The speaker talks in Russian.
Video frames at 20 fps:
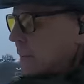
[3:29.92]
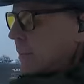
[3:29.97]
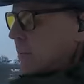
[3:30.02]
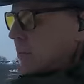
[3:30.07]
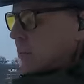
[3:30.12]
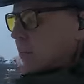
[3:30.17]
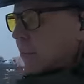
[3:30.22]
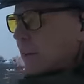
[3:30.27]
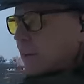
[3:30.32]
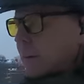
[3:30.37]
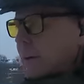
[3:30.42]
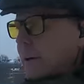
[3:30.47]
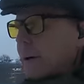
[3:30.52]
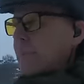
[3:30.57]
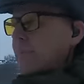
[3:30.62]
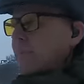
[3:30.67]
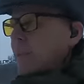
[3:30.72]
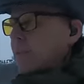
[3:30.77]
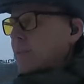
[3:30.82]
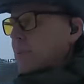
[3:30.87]
здесь у нас
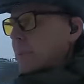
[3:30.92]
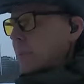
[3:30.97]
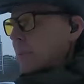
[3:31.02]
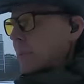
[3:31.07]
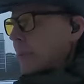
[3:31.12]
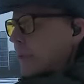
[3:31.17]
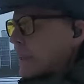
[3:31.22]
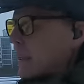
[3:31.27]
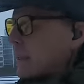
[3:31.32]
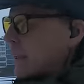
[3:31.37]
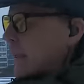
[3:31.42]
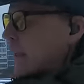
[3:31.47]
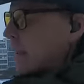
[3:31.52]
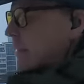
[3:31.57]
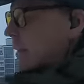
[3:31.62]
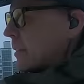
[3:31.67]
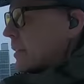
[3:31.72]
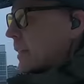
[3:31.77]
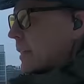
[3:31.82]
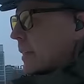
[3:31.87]
воспоминания
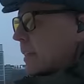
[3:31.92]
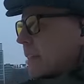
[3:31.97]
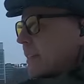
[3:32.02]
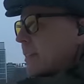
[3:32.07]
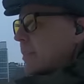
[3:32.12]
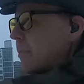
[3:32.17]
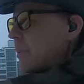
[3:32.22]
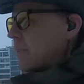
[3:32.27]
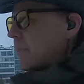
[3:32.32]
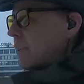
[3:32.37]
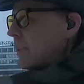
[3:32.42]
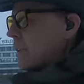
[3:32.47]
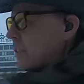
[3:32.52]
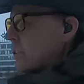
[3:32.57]
Александра Герасимова,